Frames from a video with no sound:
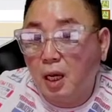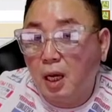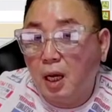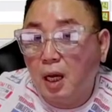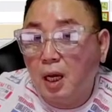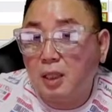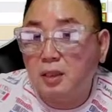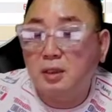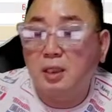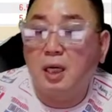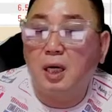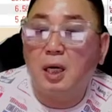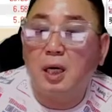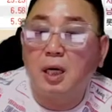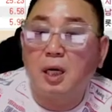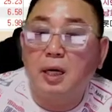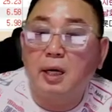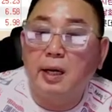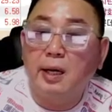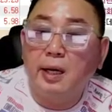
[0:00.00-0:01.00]

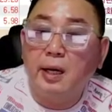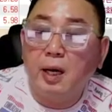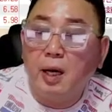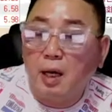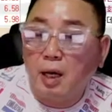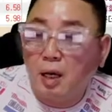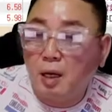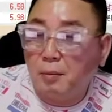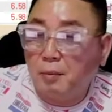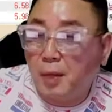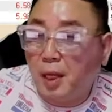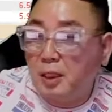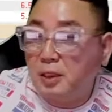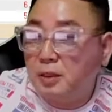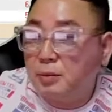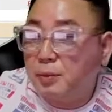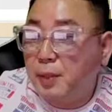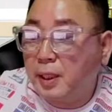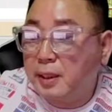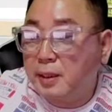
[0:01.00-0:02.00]
항상
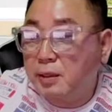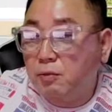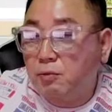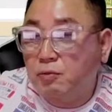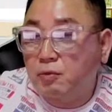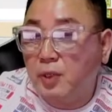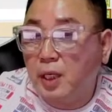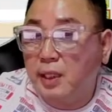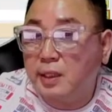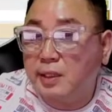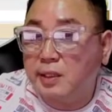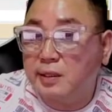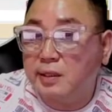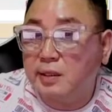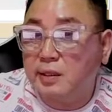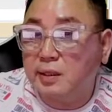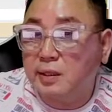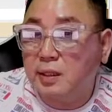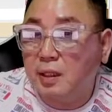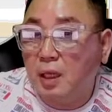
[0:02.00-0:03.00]
매집한
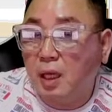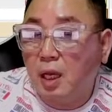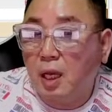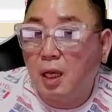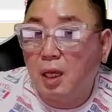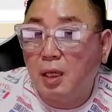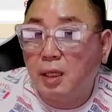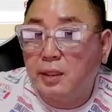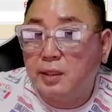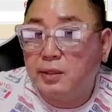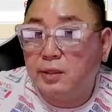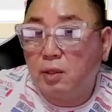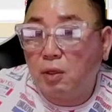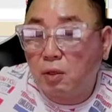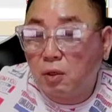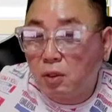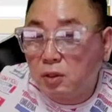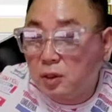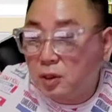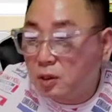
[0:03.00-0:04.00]
구간은
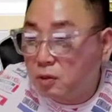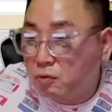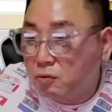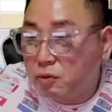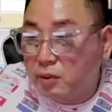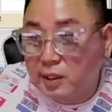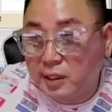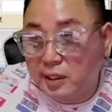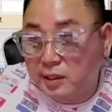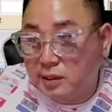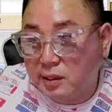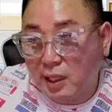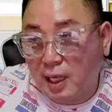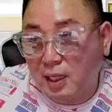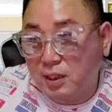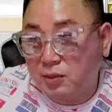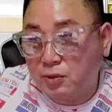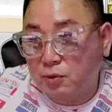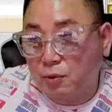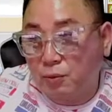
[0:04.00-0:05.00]
떨어지는 구간에서는 알
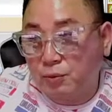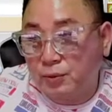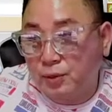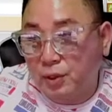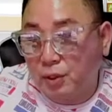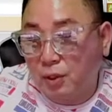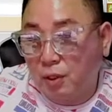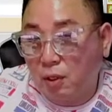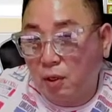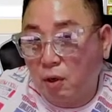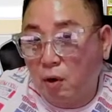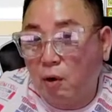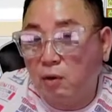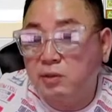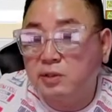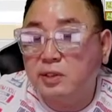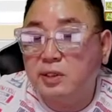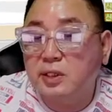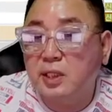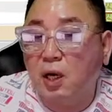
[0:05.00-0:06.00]
수는 없어요. 어느
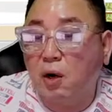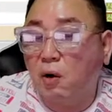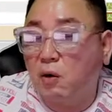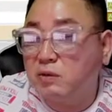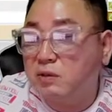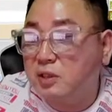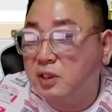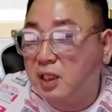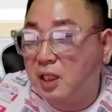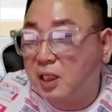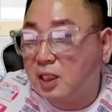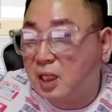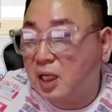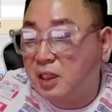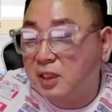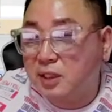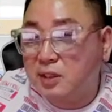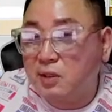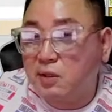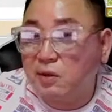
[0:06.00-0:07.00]
때 어느
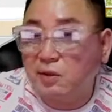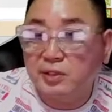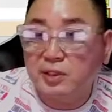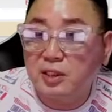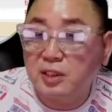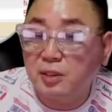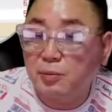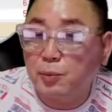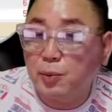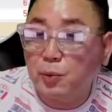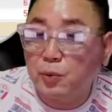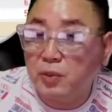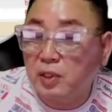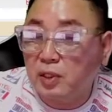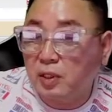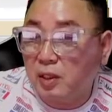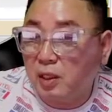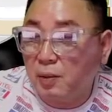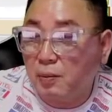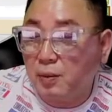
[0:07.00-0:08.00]
자리까지 떨어질지 모르기
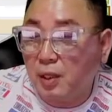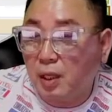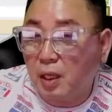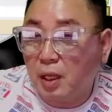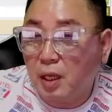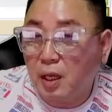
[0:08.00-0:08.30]
때문에.